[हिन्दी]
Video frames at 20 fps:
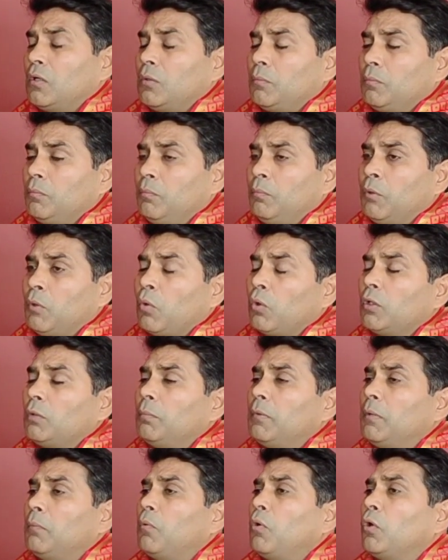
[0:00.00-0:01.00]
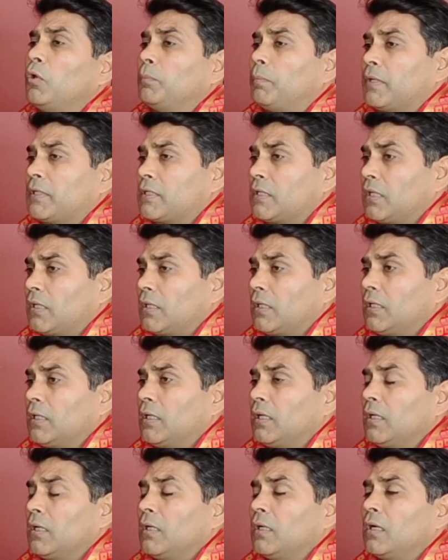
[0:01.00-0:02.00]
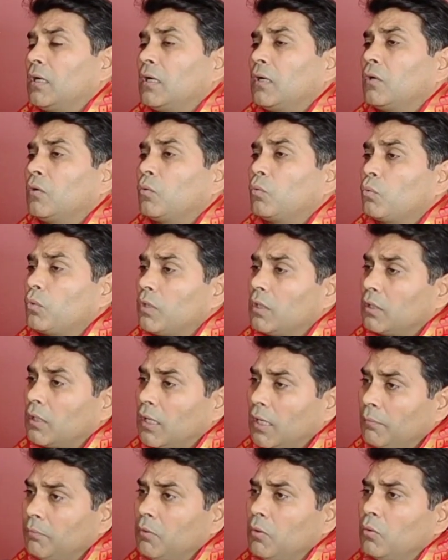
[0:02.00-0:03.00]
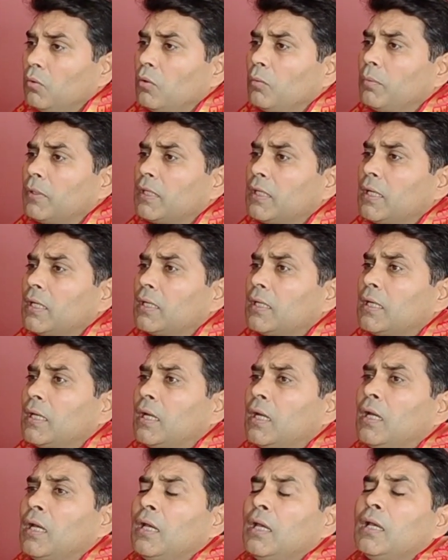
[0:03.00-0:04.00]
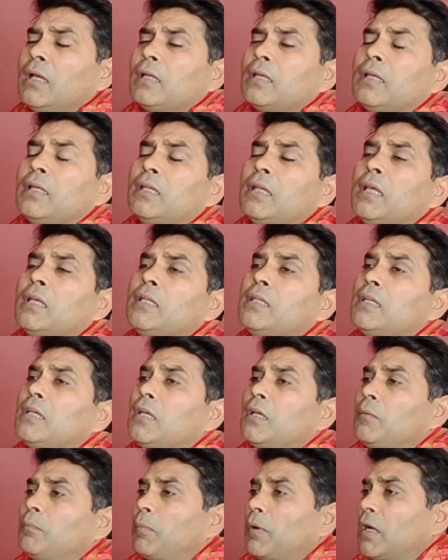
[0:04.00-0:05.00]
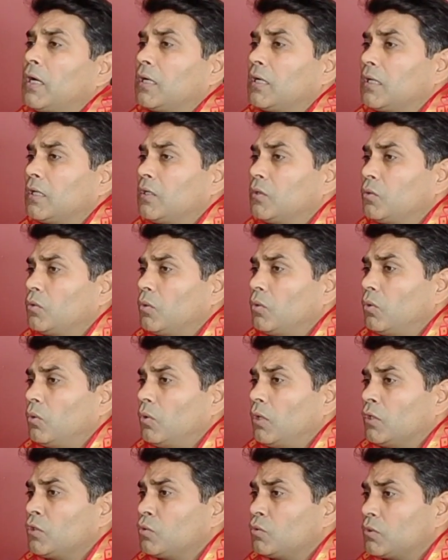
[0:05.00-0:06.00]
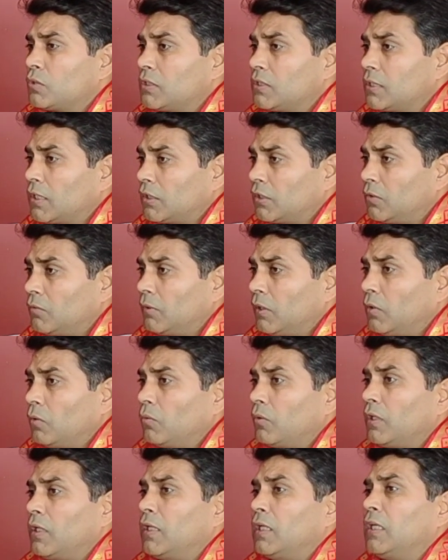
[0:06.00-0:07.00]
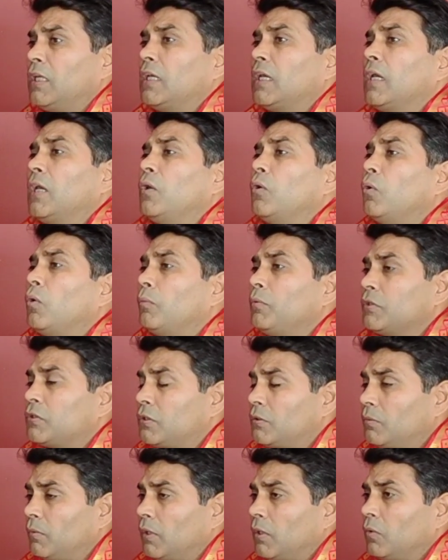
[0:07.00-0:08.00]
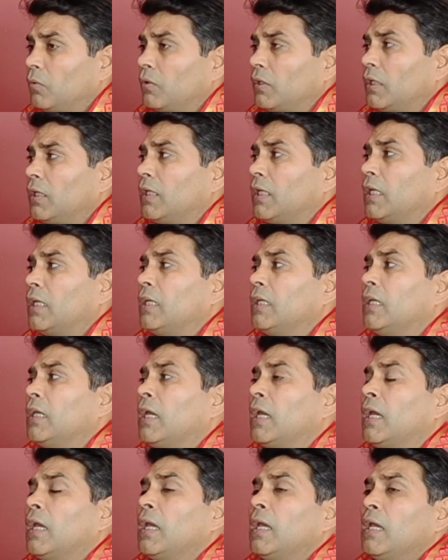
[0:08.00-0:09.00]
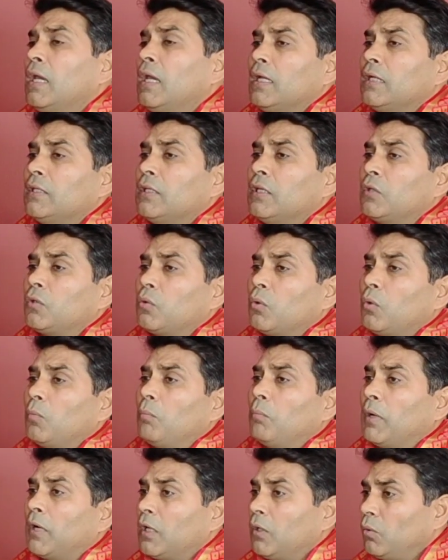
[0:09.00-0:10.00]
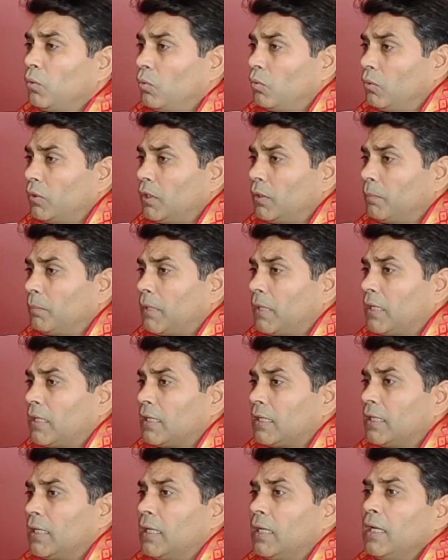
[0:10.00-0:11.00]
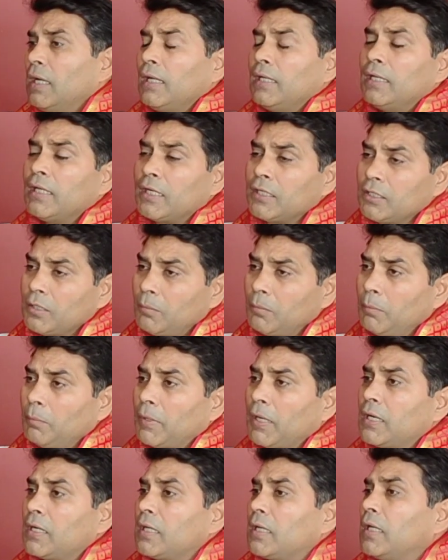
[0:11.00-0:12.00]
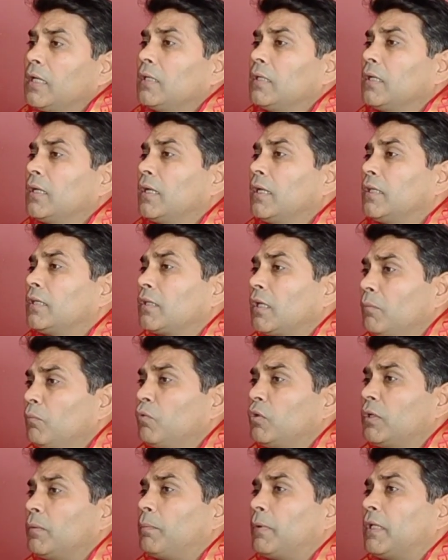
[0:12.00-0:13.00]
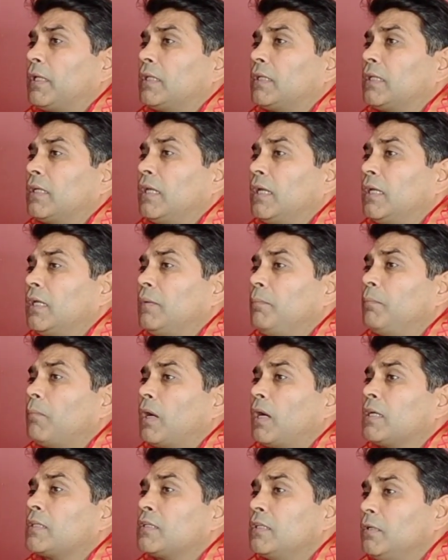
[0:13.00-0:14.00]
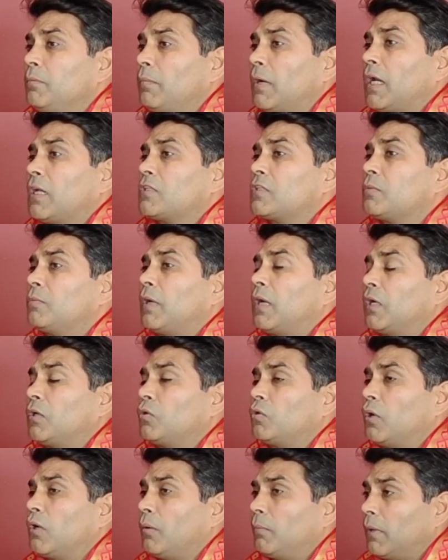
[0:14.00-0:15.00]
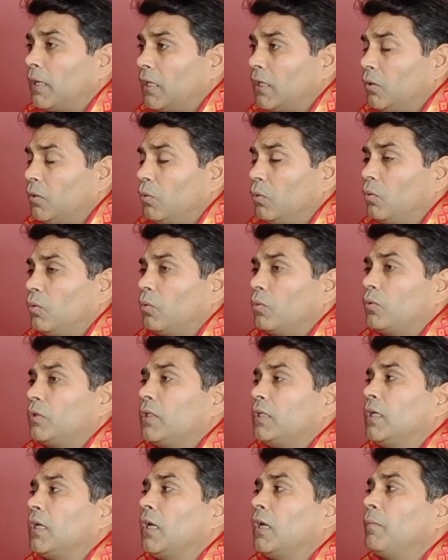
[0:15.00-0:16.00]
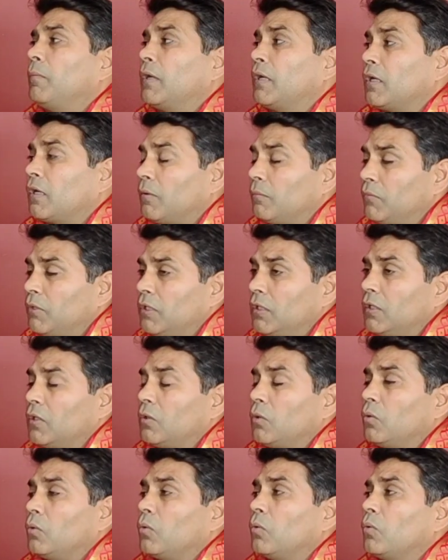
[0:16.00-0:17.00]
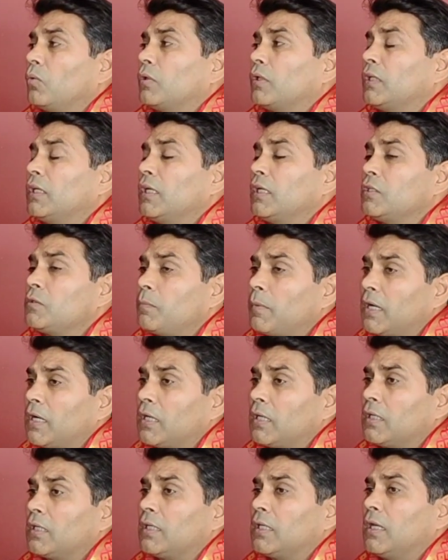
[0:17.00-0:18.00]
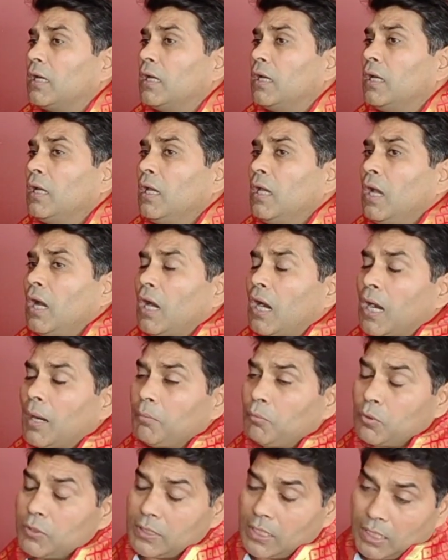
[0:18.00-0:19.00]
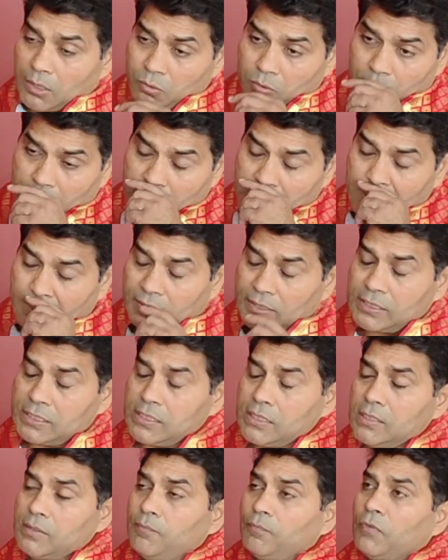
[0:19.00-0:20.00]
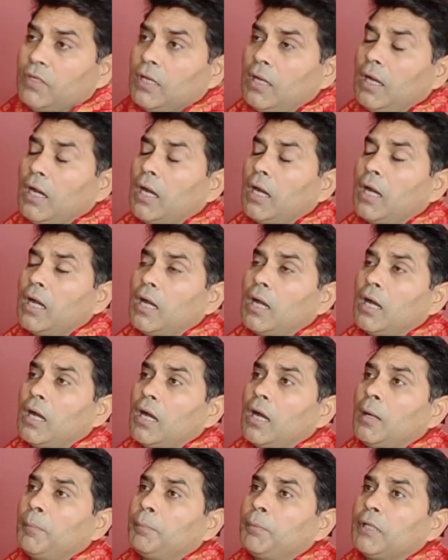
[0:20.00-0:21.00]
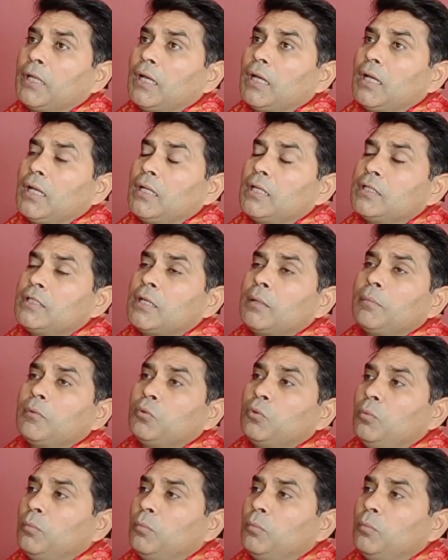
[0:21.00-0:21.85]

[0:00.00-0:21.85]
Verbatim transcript: विरोध में बहुत प्रचार किया काफ़ी लोगों को प्रचार किया कि नहीं जी ये पार्टी जो अनुसूचित जाति वालों की नहीं है ओबीसी वालों की नहीं है ये तो बड़े लोगों की पार्टी है लेकिन जब मैं पार्टी के अंदर गया तब मुझे पता चला कि असली मान सम्मान जो हमारे लोगों को दिया है हमारे कम्युनिटी के लोगों को दिया है इस पार्टी ने दिया है आपको याद होगा कि अपना जब